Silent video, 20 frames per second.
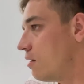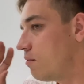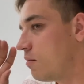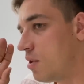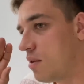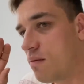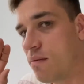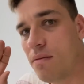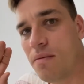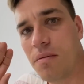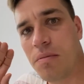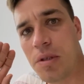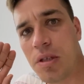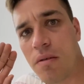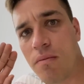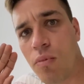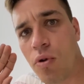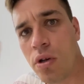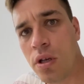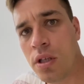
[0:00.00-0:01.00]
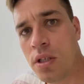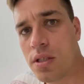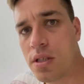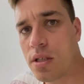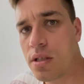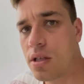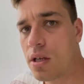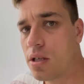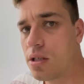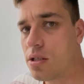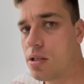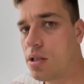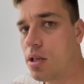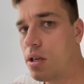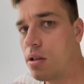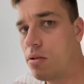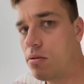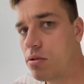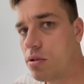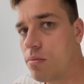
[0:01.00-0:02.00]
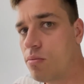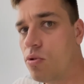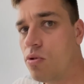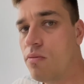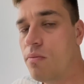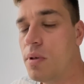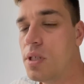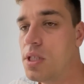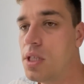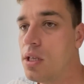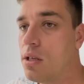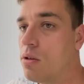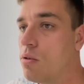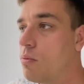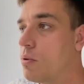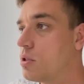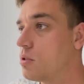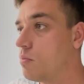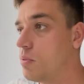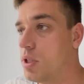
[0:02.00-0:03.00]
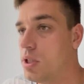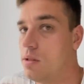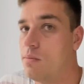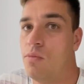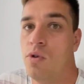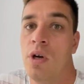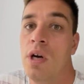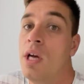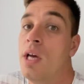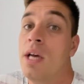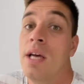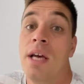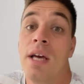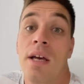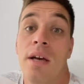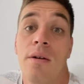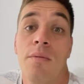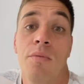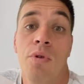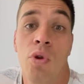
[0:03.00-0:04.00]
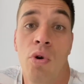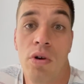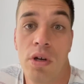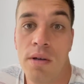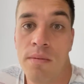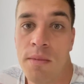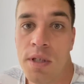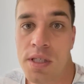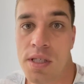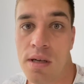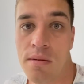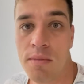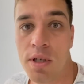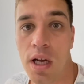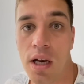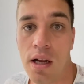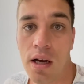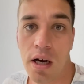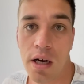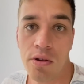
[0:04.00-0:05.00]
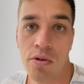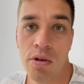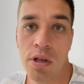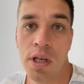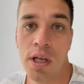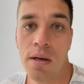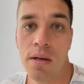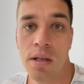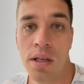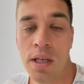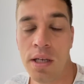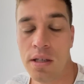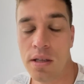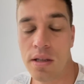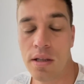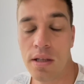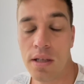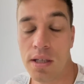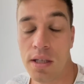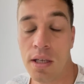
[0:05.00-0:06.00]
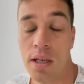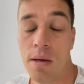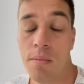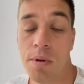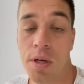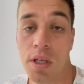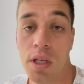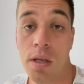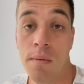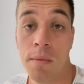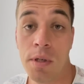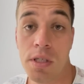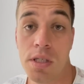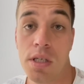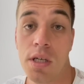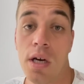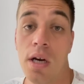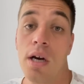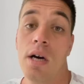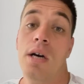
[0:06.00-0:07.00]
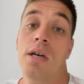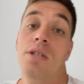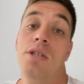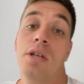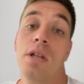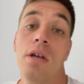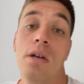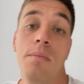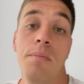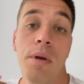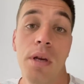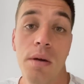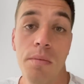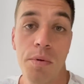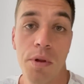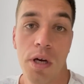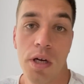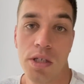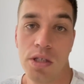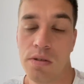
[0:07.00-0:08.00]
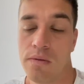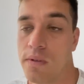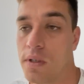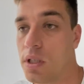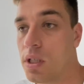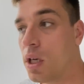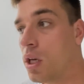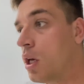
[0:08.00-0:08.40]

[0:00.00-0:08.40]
меня вообще в море не затащишь, я лучше буду в бассейне купаться. Поэтому многим на самом деле оно не, нет этой необходимости, а человек переплачивает.